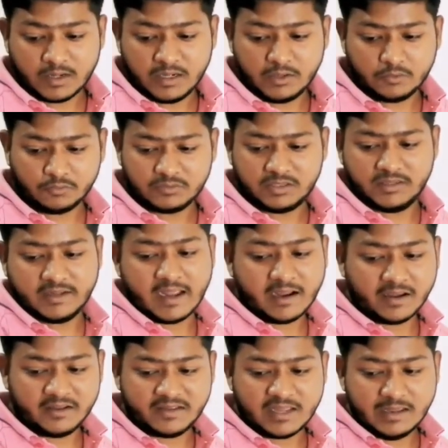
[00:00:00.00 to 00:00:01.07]
वन टू थ्री का
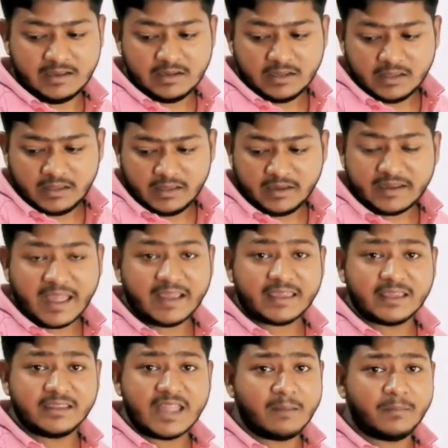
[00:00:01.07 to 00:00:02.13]
कैसा है ये क्या
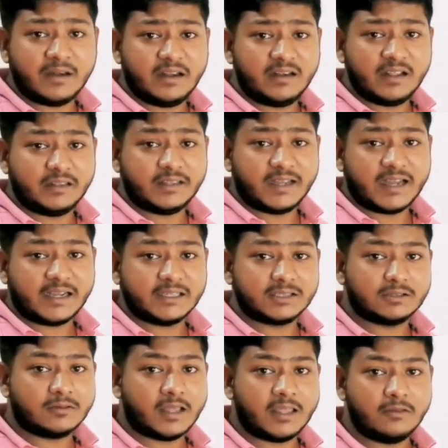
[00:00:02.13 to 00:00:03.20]
एग्जाम में नहीं देगा कि
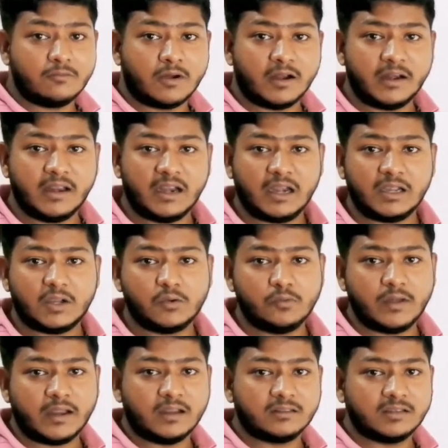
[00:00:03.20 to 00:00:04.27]
थोड़ा ये वन है कि
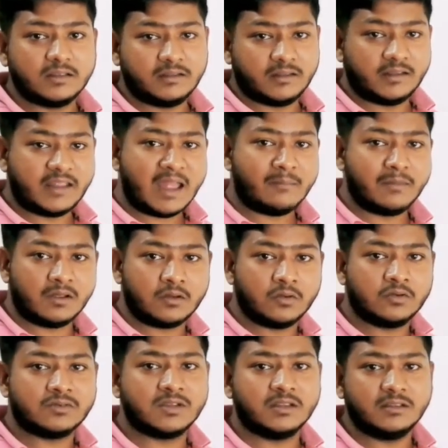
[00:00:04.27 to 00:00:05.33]
टू है कि थ्री है एग्जाम में
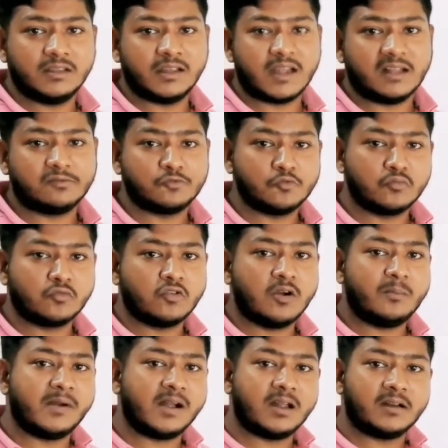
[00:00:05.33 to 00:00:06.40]
क्वेश्चन देगा
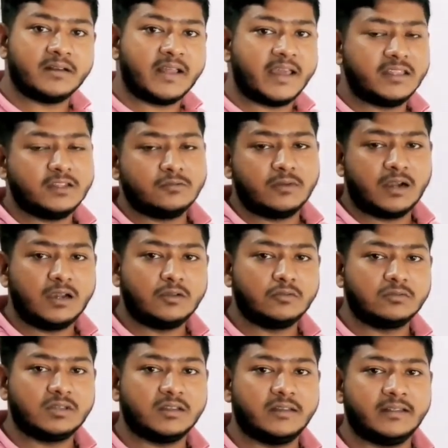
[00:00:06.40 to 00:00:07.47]
तुमको पकड़ना है जो वन
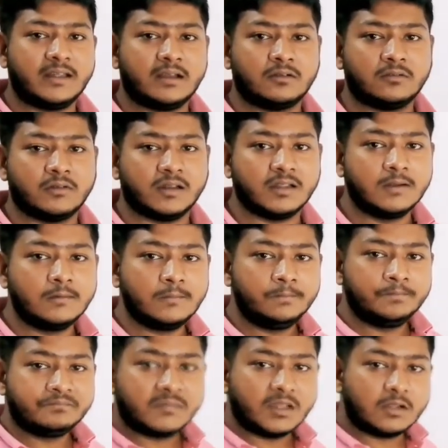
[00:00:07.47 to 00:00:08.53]
टू थ्री का कौन है
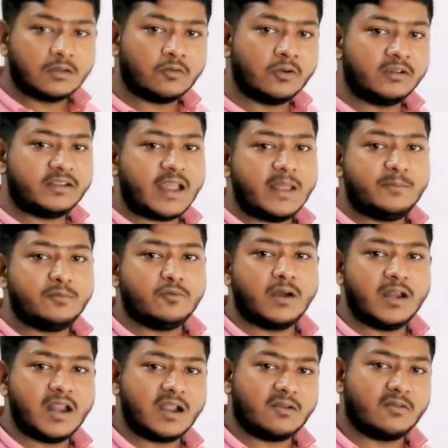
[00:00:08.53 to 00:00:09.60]
कौन टाइप
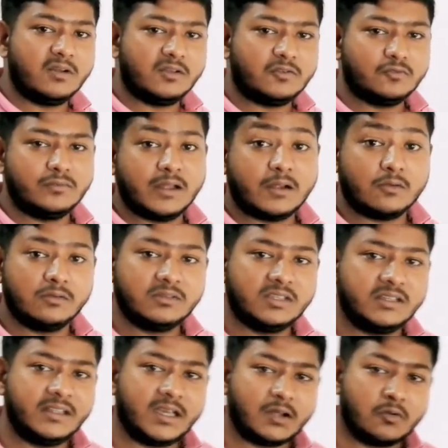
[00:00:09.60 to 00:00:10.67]
वन है कौन टू है कौन
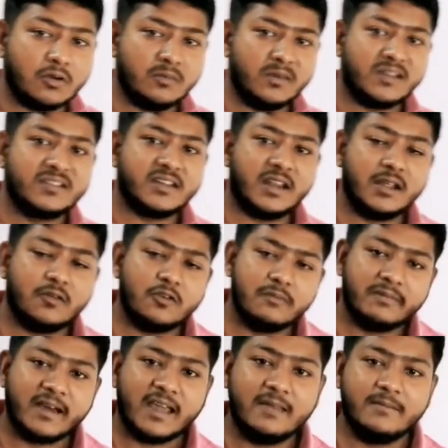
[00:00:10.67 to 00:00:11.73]
थ्री है कौन मिक्सचर है
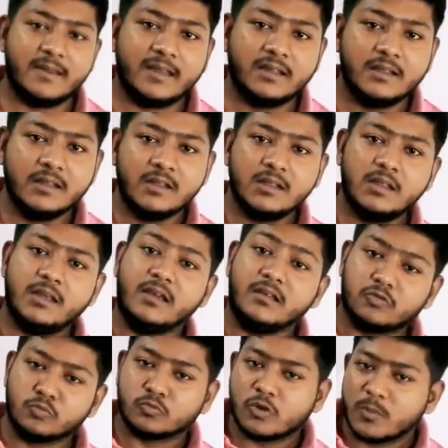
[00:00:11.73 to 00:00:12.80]
कौन फाइव है
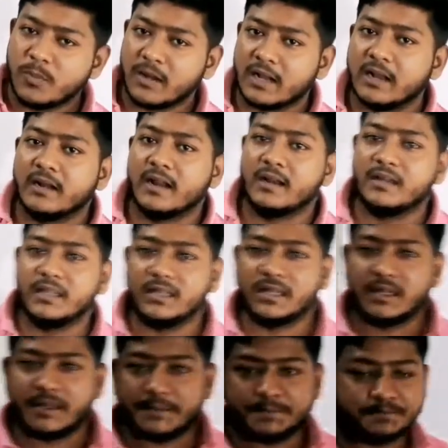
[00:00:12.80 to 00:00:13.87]
ये तुमको पकड़ना ठीक
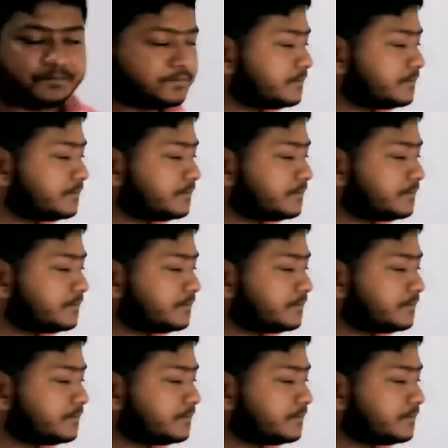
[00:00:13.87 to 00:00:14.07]
है